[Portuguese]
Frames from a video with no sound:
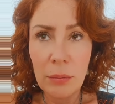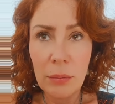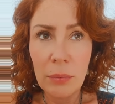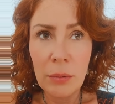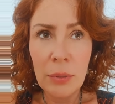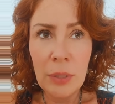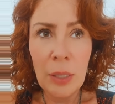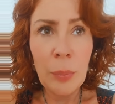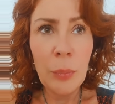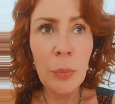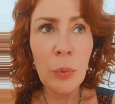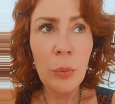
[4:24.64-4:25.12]

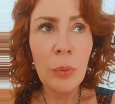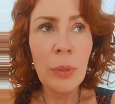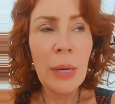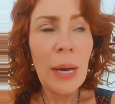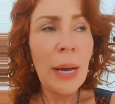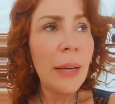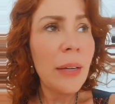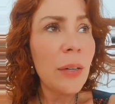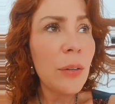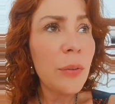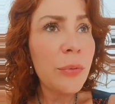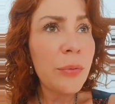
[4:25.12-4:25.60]
Sabe, o
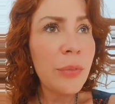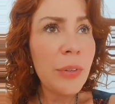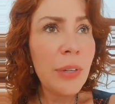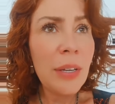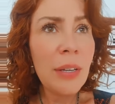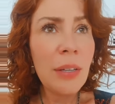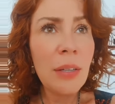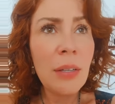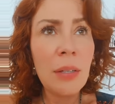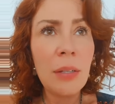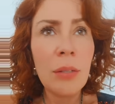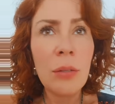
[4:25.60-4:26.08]
Gayer
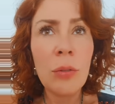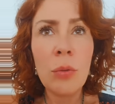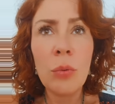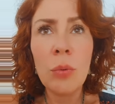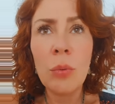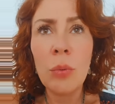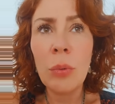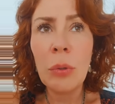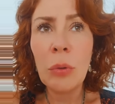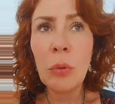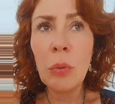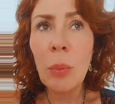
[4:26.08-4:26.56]
fez,
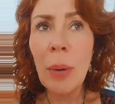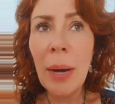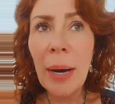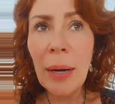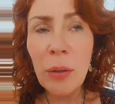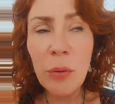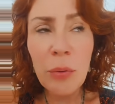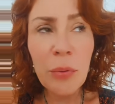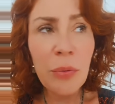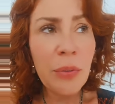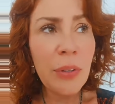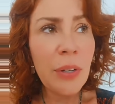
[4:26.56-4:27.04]
o
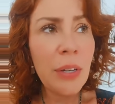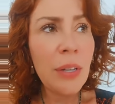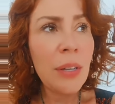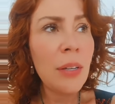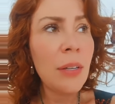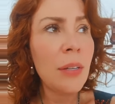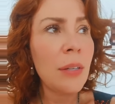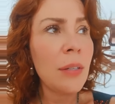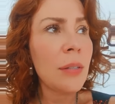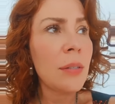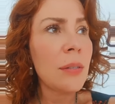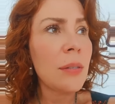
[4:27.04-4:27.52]
Eduardo
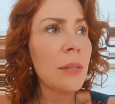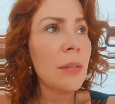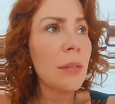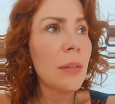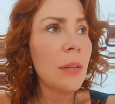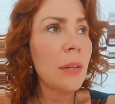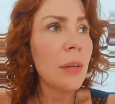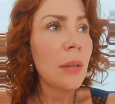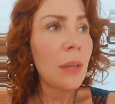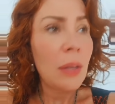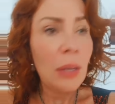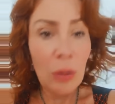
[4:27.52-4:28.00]
fez,
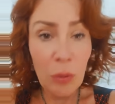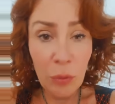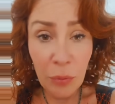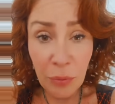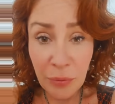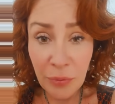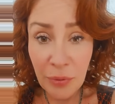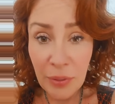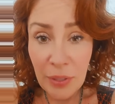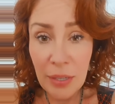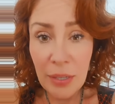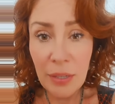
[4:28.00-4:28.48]
eu
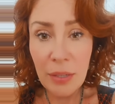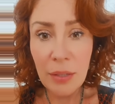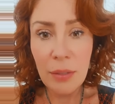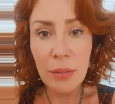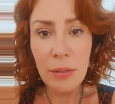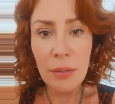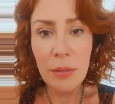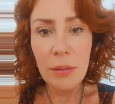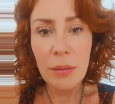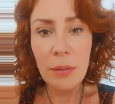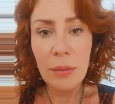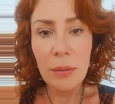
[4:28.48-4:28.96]

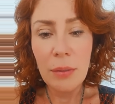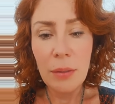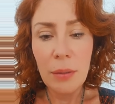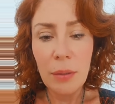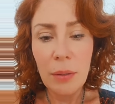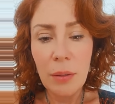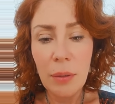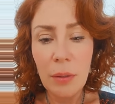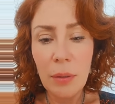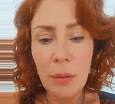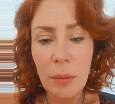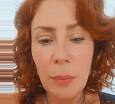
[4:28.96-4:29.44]
fiz,
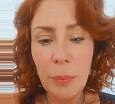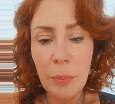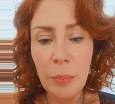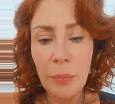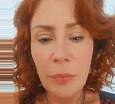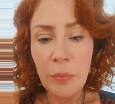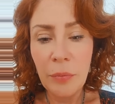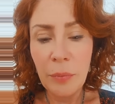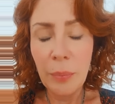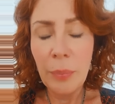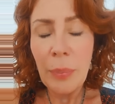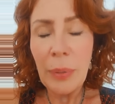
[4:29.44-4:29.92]

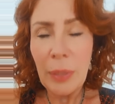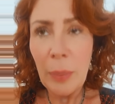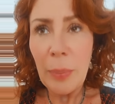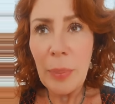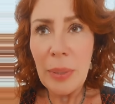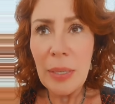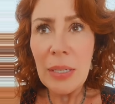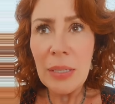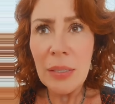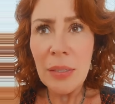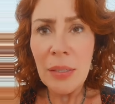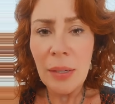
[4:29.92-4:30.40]

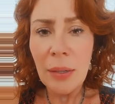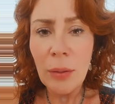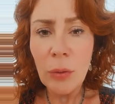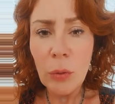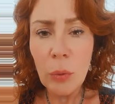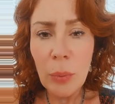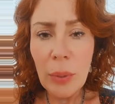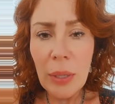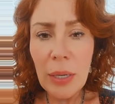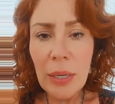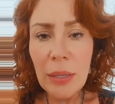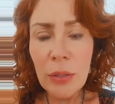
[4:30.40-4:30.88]

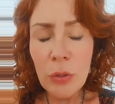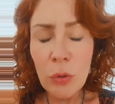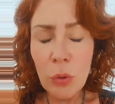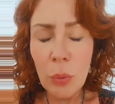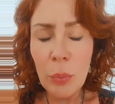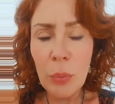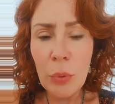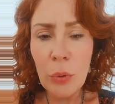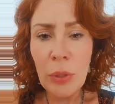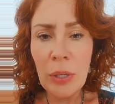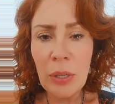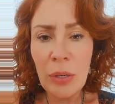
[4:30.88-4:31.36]
parabenizando ele
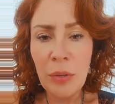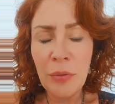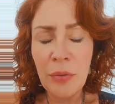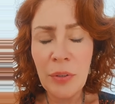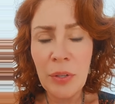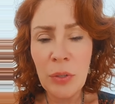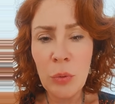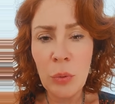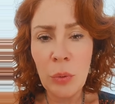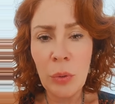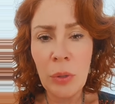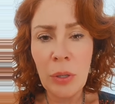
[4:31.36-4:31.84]
sobre o que ele
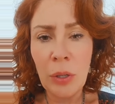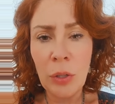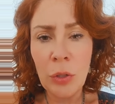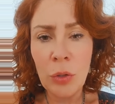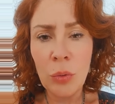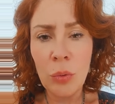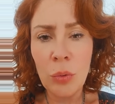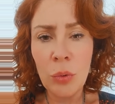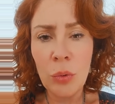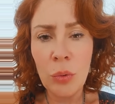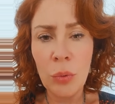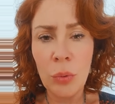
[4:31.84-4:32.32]
fez no Rio
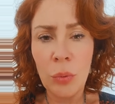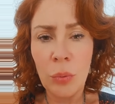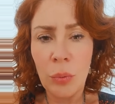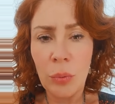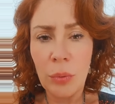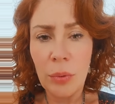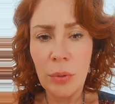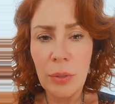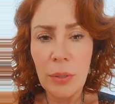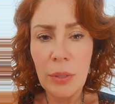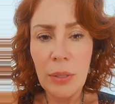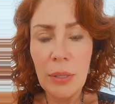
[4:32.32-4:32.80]
Grande do Sul.